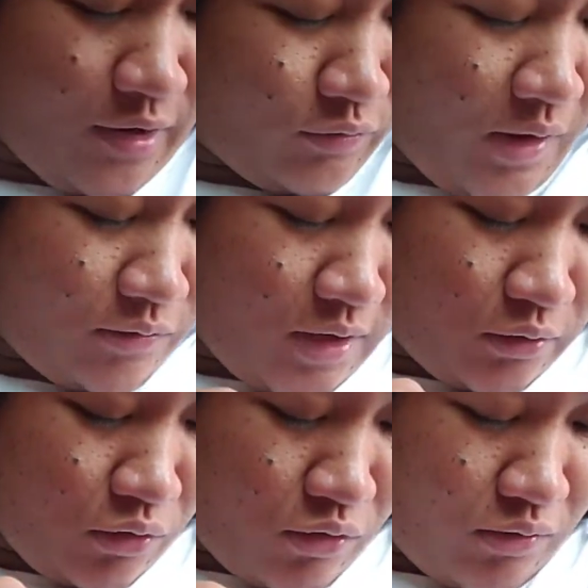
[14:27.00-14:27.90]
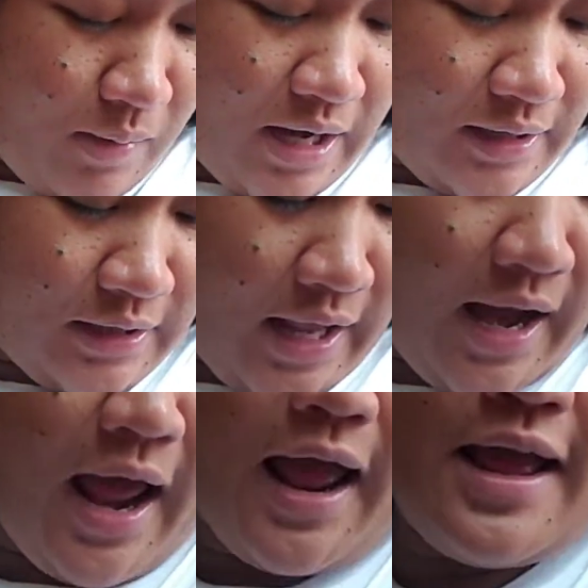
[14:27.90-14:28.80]
anong tawag dito? Balit na
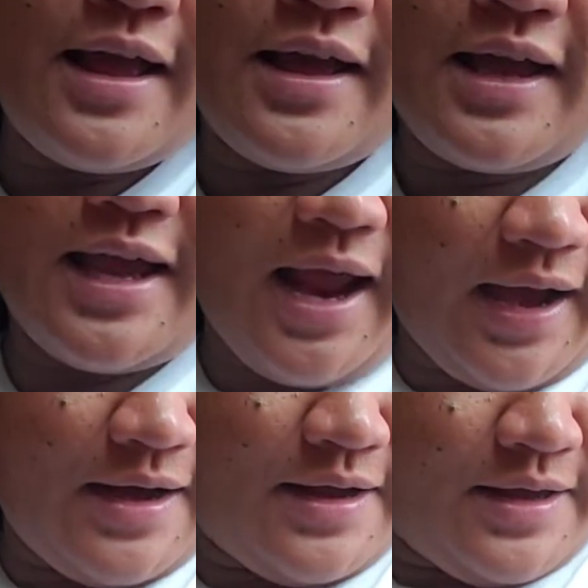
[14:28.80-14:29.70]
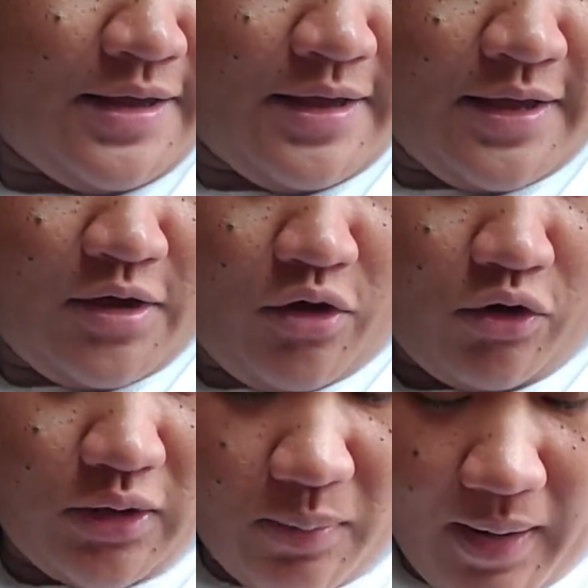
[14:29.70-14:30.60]
tela. Ayan.
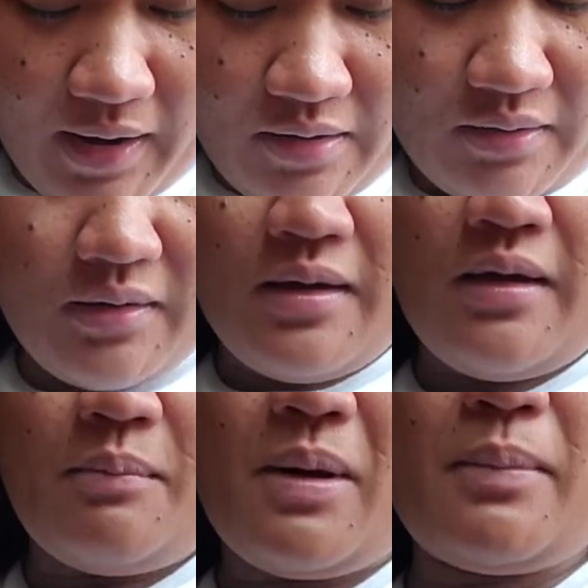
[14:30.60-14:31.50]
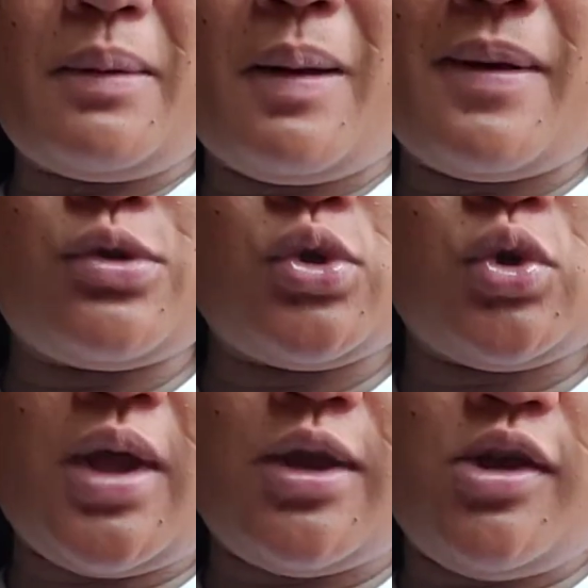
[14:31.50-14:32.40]
O, di ba? Pag
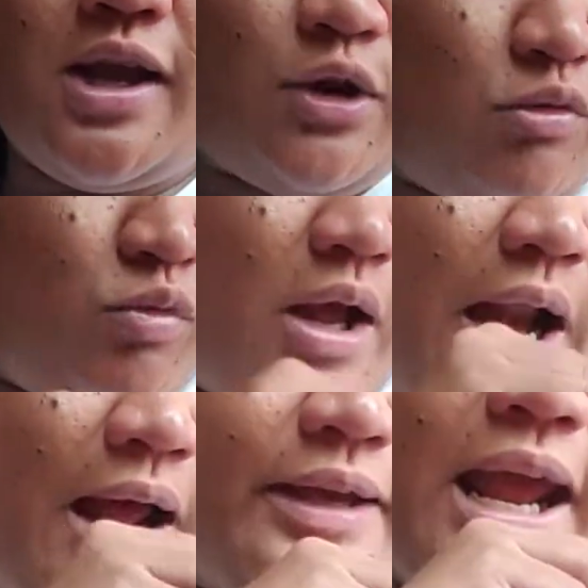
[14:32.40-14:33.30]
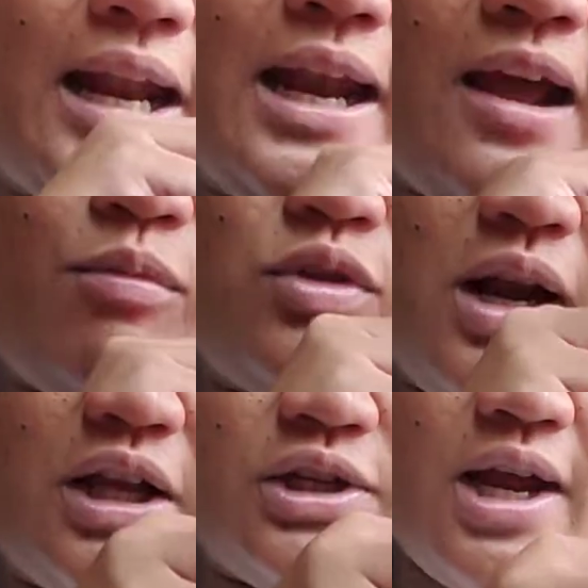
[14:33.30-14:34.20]
magpapasuso tayo, iganon mo na lang, i-unlock mo
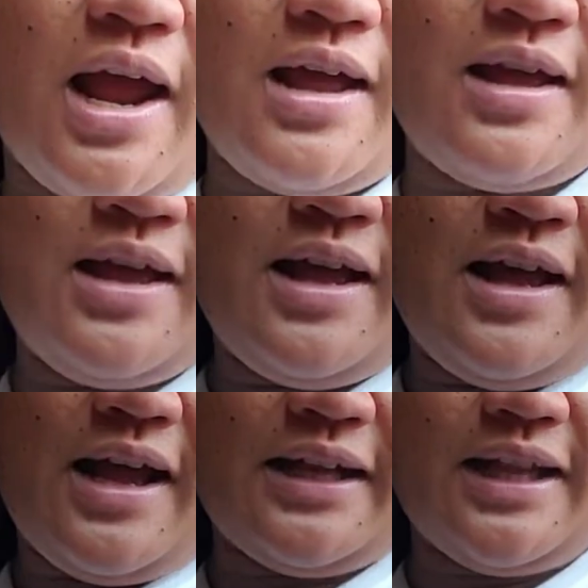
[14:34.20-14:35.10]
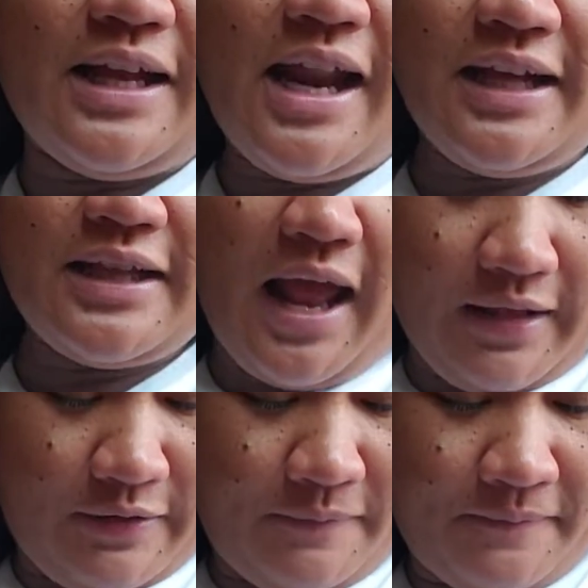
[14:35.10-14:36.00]
na lang siya. And then like
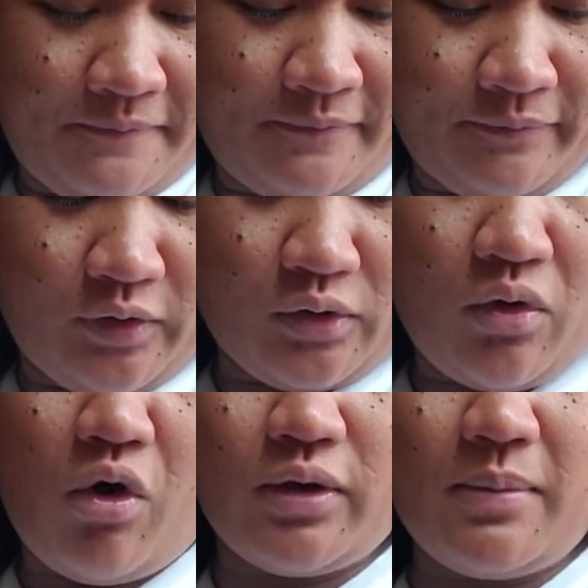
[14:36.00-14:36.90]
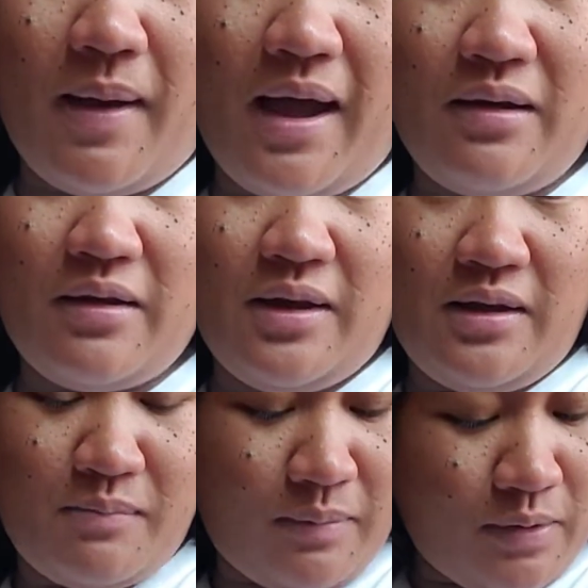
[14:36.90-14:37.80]
that. O, di ba?
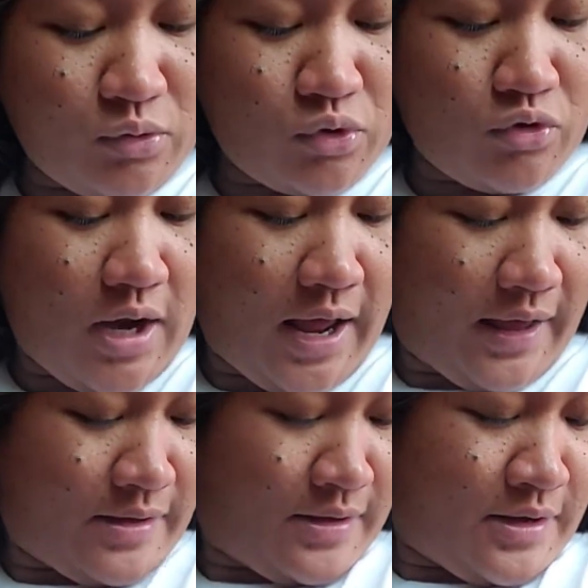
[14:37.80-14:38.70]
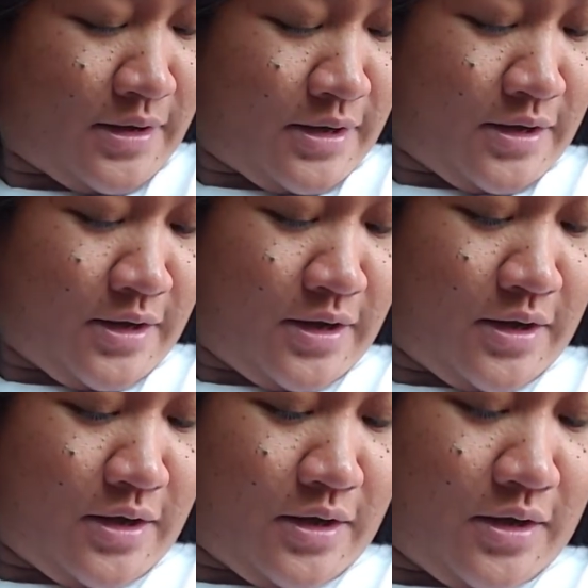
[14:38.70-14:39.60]
Magpasuso na.
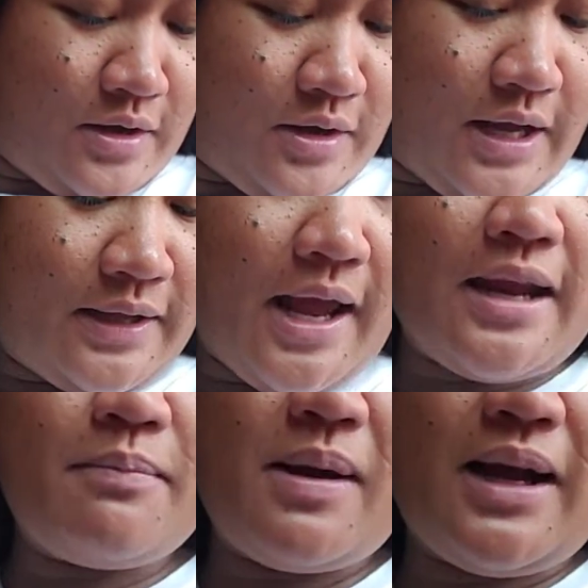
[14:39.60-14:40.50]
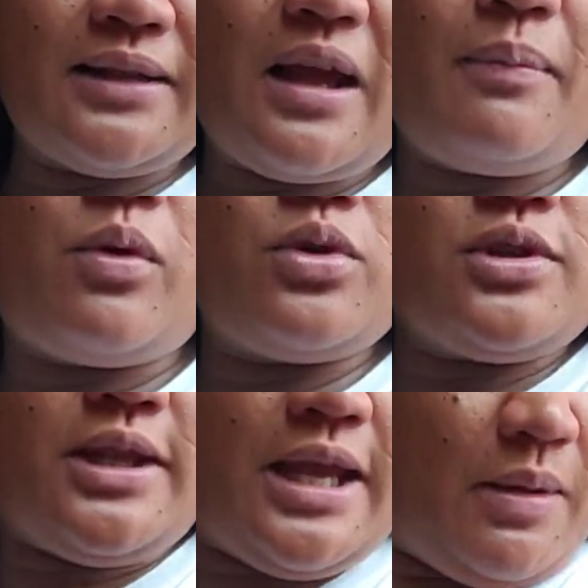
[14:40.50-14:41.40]
And then,
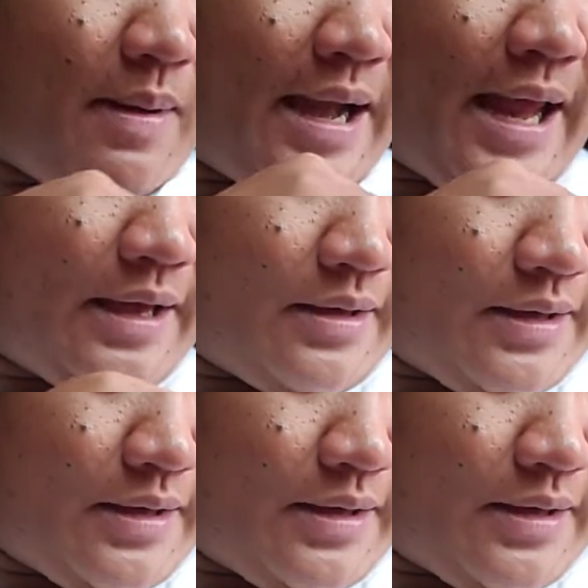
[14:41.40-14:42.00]
pagkatapos, di ibalik,